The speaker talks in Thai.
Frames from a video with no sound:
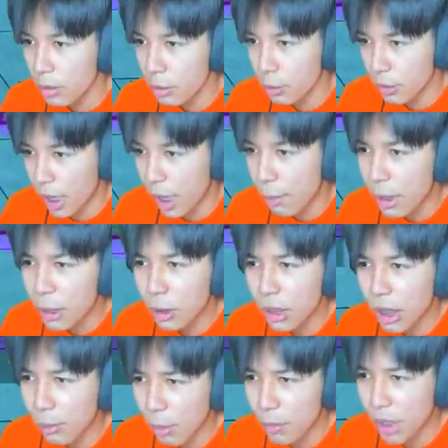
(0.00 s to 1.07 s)
สุดท้ายมึงก็ต้องก
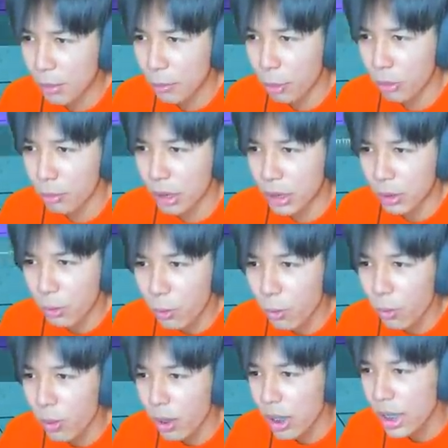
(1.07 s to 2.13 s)
ลับมาเปลี่ยนผลเหมือนกู
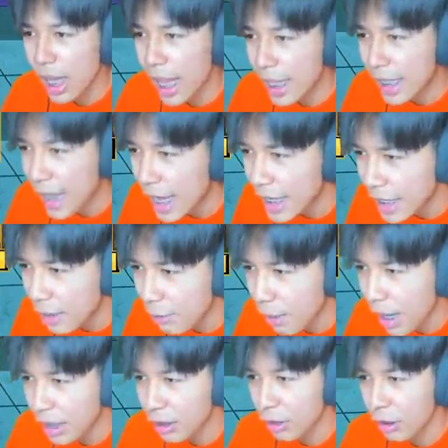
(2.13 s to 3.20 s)
ไอ้ไก่มา
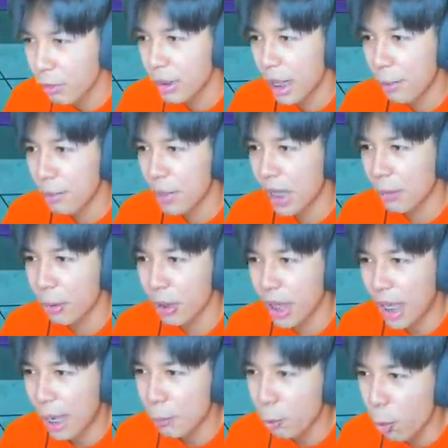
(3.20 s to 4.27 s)
เดี๋ยวเวลาเปลี่ยนผลแล้ว
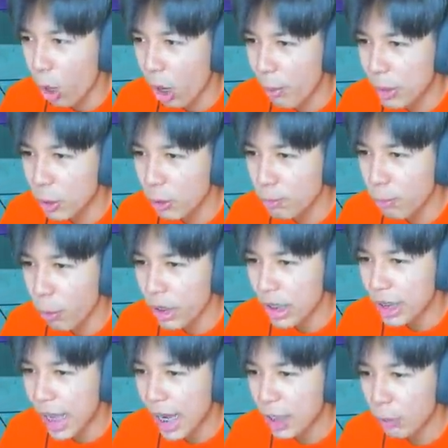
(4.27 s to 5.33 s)
ครับกูขอยมึงโดนโปยิง
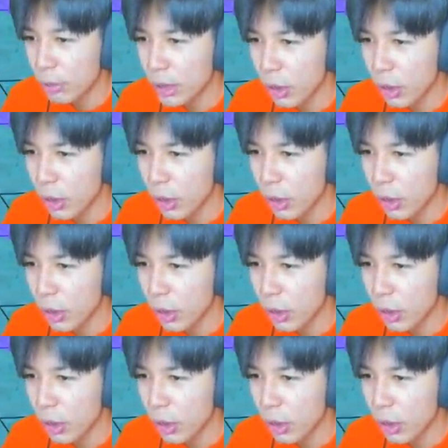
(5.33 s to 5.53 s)
ตายรอบที่ส